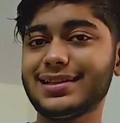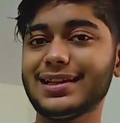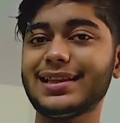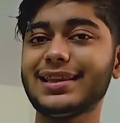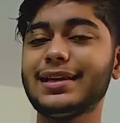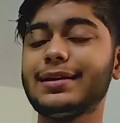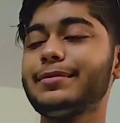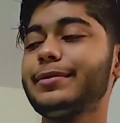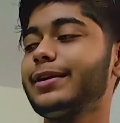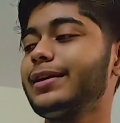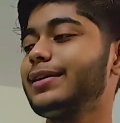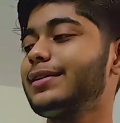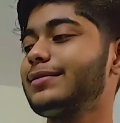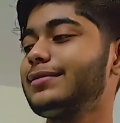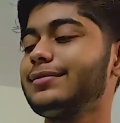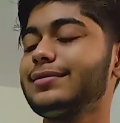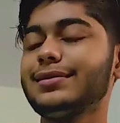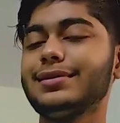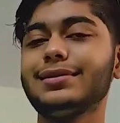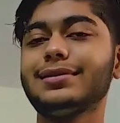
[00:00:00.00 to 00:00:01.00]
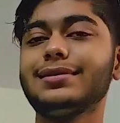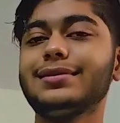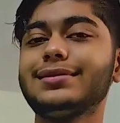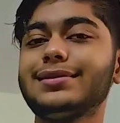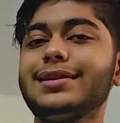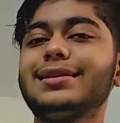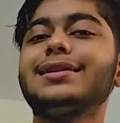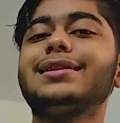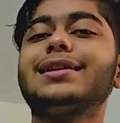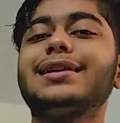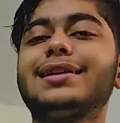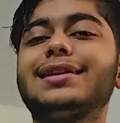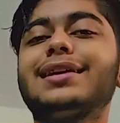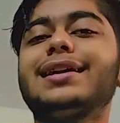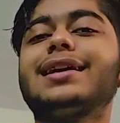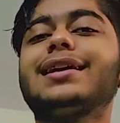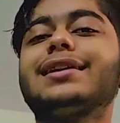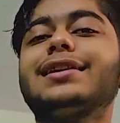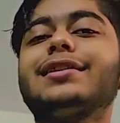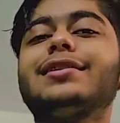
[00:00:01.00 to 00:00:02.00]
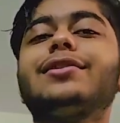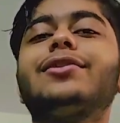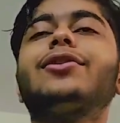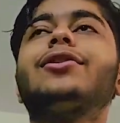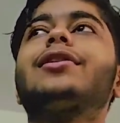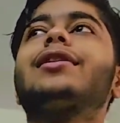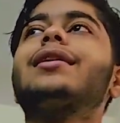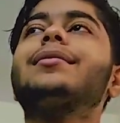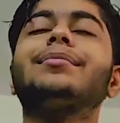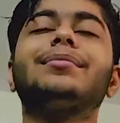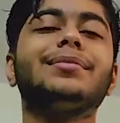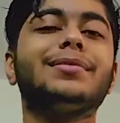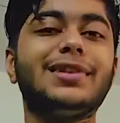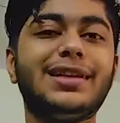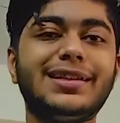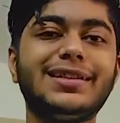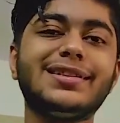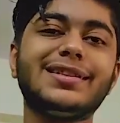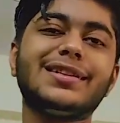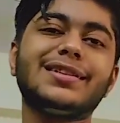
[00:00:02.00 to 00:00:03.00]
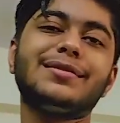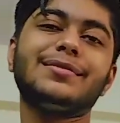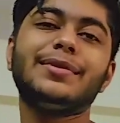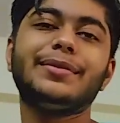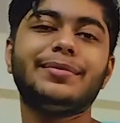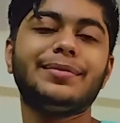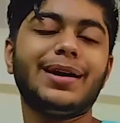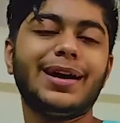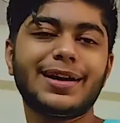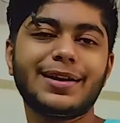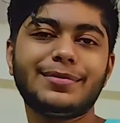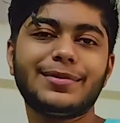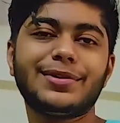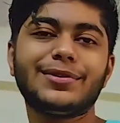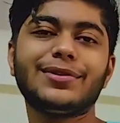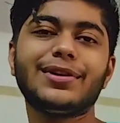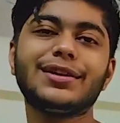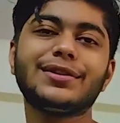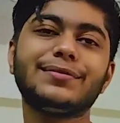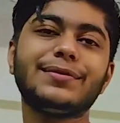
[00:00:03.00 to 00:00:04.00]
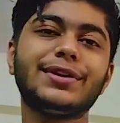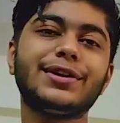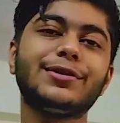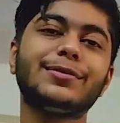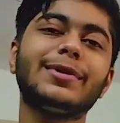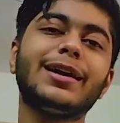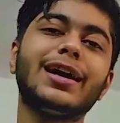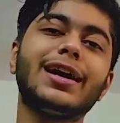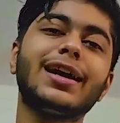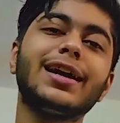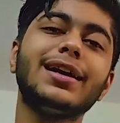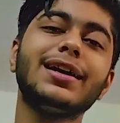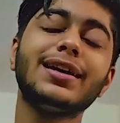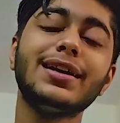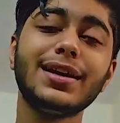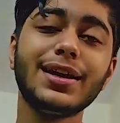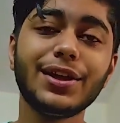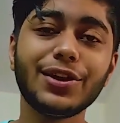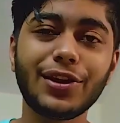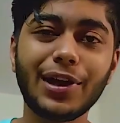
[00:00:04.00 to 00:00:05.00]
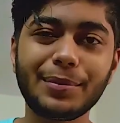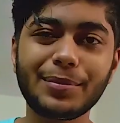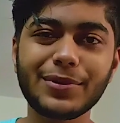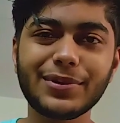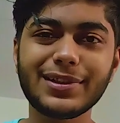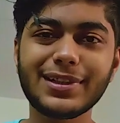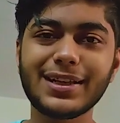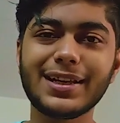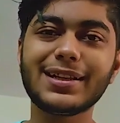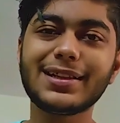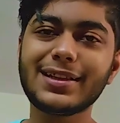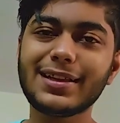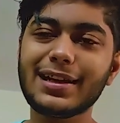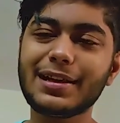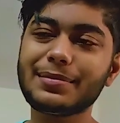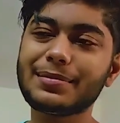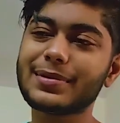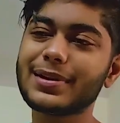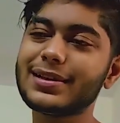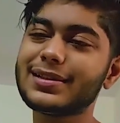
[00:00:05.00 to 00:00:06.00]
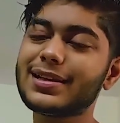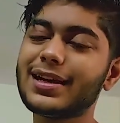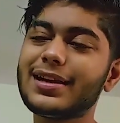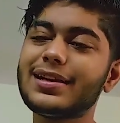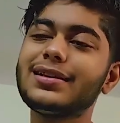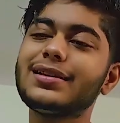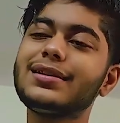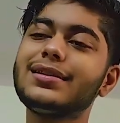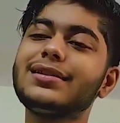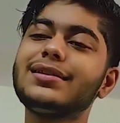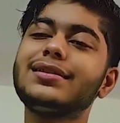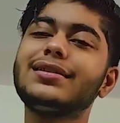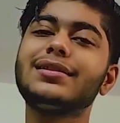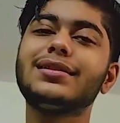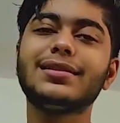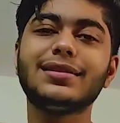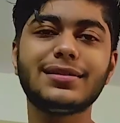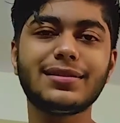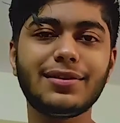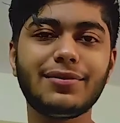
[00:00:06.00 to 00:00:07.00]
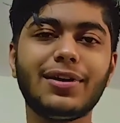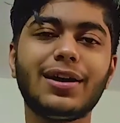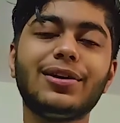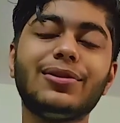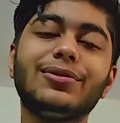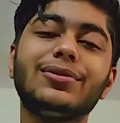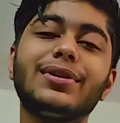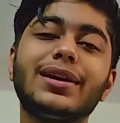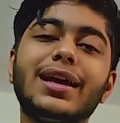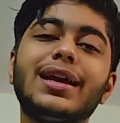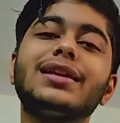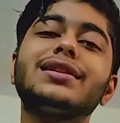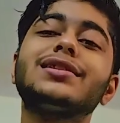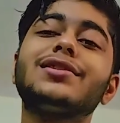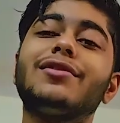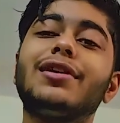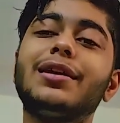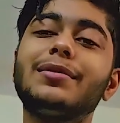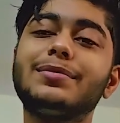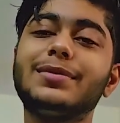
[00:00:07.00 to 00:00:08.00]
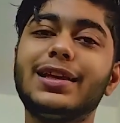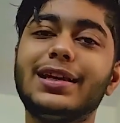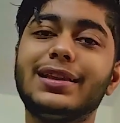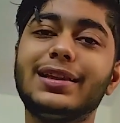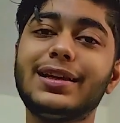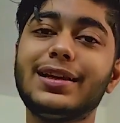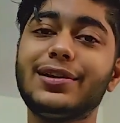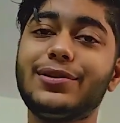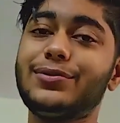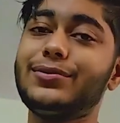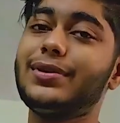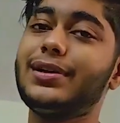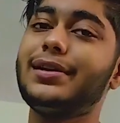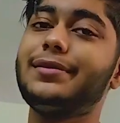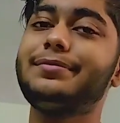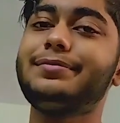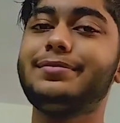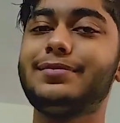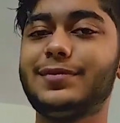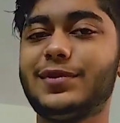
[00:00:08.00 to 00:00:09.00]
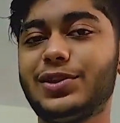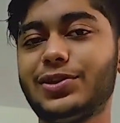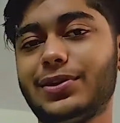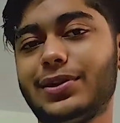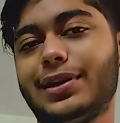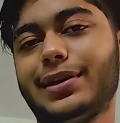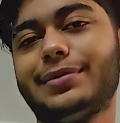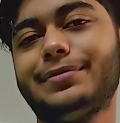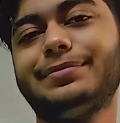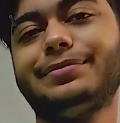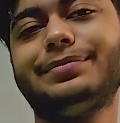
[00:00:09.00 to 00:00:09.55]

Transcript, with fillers: चलते हैं बाहर ज़्यादा लेट नहीं करते और जैसे जैसे मैं आगे बढ़ूँगा इस वीडियो में आगे तो आपको धीरे धीरे आपके सारे सवालों के जवाब देते रहूँगा See ya.